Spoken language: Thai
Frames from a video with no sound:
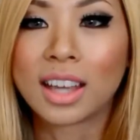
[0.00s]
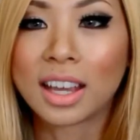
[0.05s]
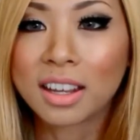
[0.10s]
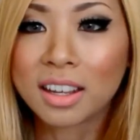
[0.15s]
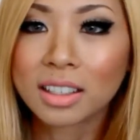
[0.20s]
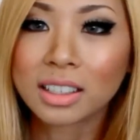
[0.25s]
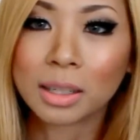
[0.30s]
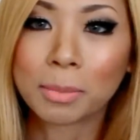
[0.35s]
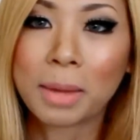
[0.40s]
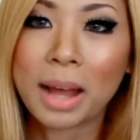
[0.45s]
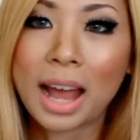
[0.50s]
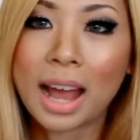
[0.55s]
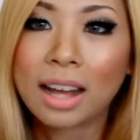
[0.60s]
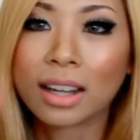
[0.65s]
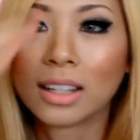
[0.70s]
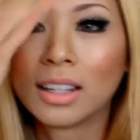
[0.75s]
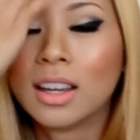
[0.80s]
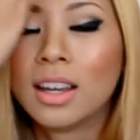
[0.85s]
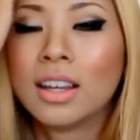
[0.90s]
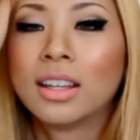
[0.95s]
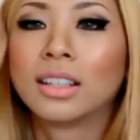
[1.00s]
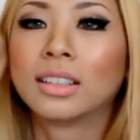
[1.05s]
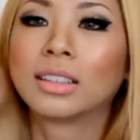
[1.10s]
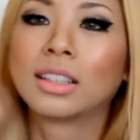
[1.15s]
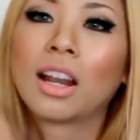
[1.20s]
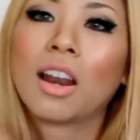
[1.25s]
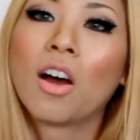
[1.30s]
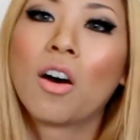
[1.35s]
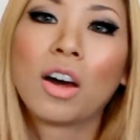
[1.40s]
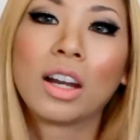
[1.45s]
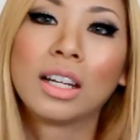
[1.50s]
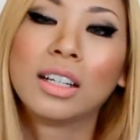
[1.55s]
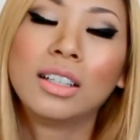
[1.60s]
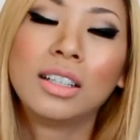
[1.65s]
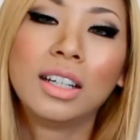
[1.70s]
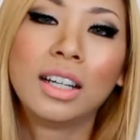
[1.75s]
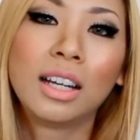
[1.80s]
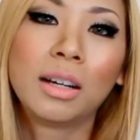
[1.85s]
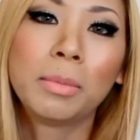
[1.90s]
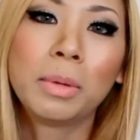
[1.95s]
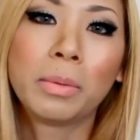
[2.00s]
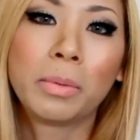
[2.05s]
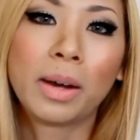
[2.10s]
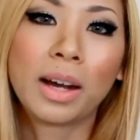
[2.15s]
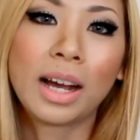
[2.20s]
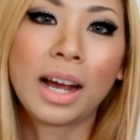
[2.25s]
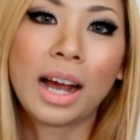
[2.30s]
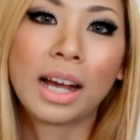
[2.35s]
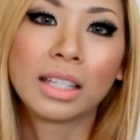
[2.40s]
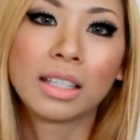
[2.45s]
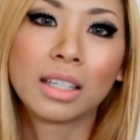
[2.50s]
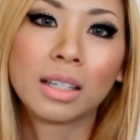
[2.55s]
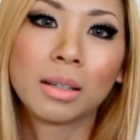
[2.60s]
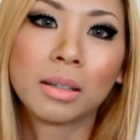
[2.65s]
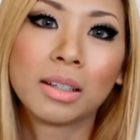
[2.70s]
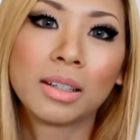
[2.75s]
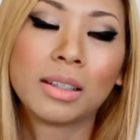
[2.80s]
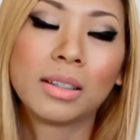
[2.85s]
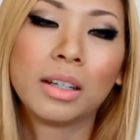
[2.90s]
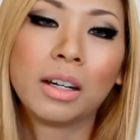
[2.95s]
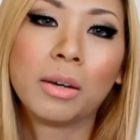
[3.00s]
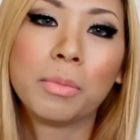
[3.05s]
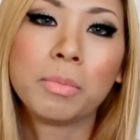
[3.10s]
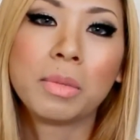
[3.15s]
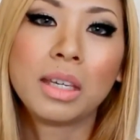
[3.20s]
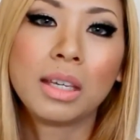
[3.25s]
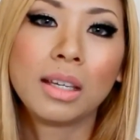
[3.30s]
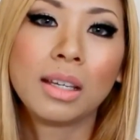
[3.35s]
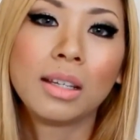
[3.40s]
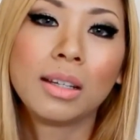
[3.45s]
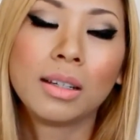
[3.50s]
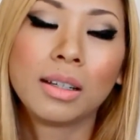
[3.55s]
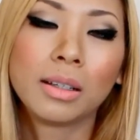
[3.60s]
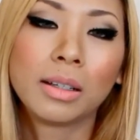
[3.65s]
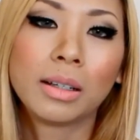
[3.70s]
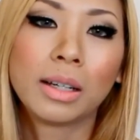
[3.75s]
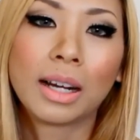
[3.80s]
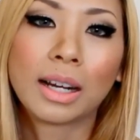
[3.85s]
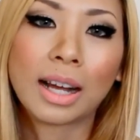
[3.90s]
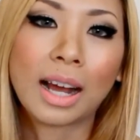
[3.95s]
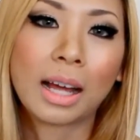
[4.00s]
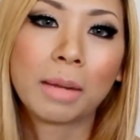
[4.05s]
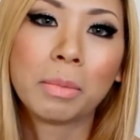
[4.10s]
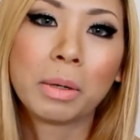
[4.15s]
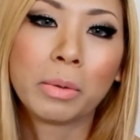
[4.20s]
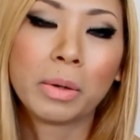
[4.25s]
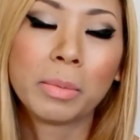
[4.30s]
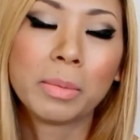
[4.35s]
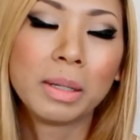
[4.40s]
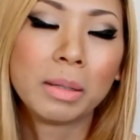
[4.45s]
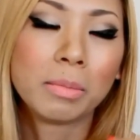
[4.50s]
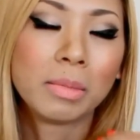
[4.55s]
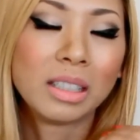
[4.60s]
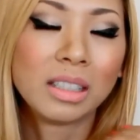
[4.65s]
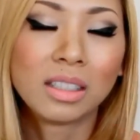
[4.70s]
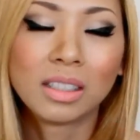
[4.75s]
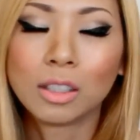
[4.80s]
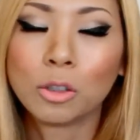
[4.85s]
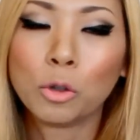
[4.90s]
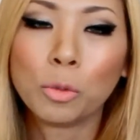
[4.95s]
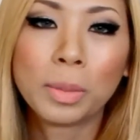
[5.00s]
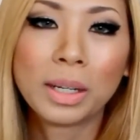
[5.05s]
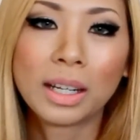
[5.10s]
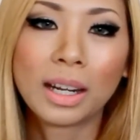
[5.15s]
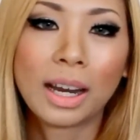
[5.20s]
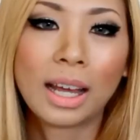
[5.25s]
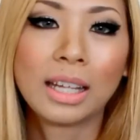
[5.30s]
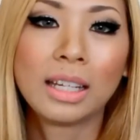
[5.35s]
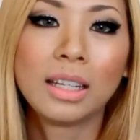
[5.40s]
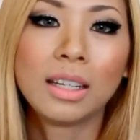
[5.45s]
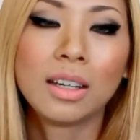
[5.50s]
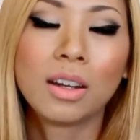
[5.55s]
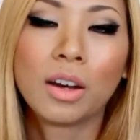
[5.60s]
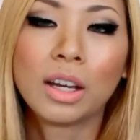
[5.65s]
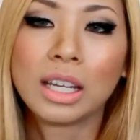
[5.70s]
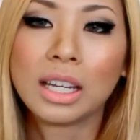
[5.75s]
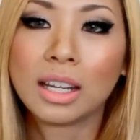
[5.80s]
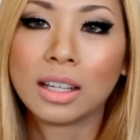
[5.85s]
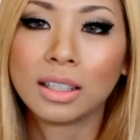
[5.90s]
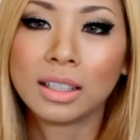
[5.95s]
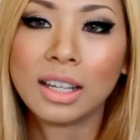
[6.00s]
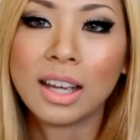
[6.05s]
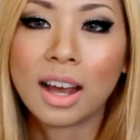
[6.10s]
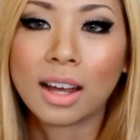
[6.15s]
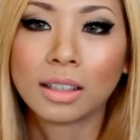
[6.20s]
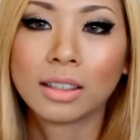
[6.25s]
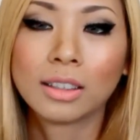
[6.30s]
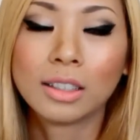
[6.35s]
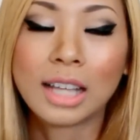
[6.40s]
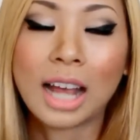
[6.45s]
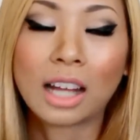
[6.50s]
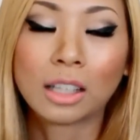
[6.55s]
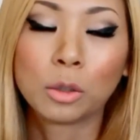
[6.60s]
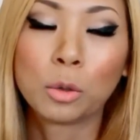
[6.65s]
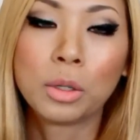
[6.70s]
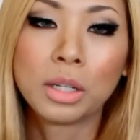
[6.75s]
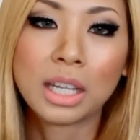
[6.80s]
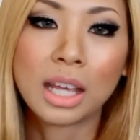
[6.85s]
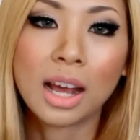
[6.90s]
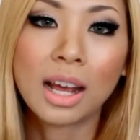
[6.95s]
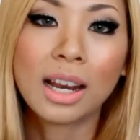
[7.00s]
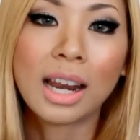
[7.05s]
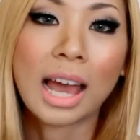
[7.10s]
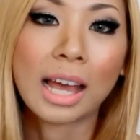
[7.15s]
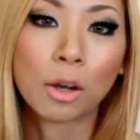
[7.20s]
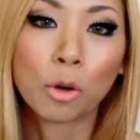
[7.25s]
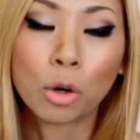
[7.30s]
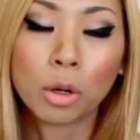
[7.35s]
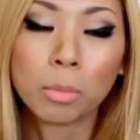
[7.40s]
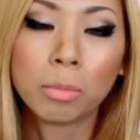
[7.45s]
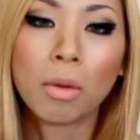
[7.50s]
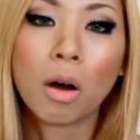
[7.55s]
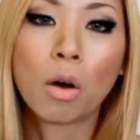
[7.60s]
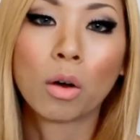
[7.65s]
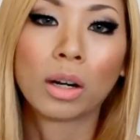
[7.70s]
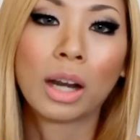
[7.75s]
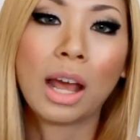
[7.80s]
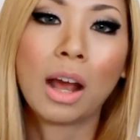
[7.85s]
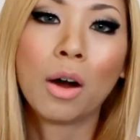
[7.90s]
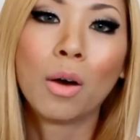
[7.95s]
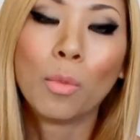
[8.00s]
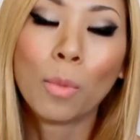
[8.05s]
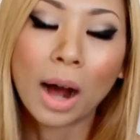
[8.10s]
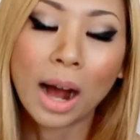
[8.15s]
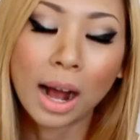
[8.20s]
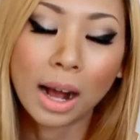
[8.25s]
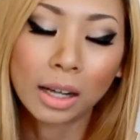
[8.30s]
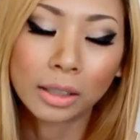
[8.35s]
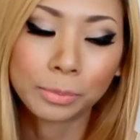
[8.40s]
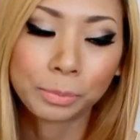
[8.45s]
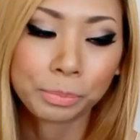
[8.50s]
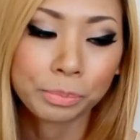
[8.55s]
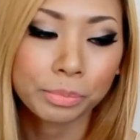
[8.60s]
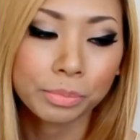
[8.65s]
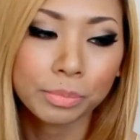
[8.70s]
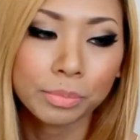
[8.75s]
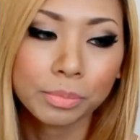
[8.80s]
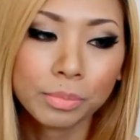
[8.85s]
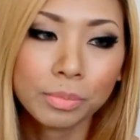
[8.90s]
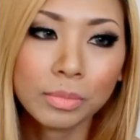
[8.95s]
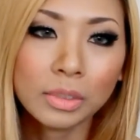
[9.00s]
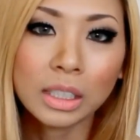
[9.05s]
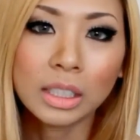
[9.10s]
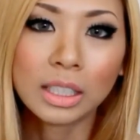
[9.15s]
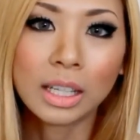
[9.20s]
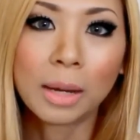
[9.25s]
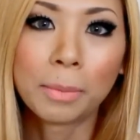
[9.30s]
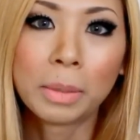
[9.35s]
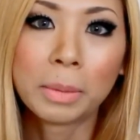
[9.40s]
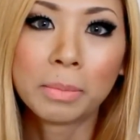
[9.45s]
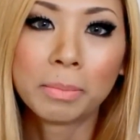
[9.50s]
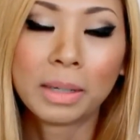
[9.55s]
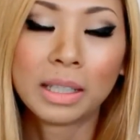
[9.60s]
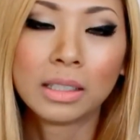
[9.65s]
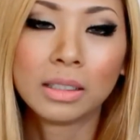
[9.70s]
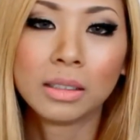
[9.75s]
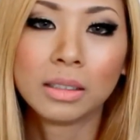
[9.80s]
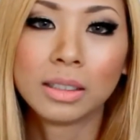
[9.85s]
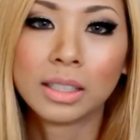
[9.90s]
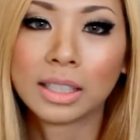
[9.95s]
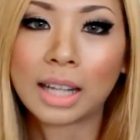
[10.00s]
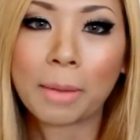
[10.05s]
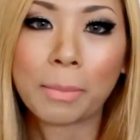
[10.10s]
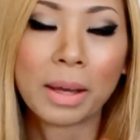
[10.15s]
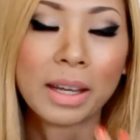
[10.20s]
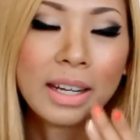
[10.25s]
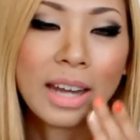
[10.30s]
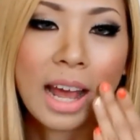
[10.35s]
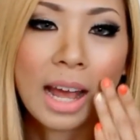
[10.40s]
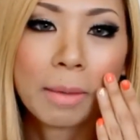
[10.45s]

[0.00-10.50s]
ใช้เครื่องสำอางตลอดเลย แล้วแบบว่าอาจจะมีอาการแบบว่าเป็นเป็นสิวเป็นอะไรนิดหน่อยเนี่ยเนี่ยยาตัวนี้หลายคนบอกแล้วว่าเนี่ย มันมันจะทำให้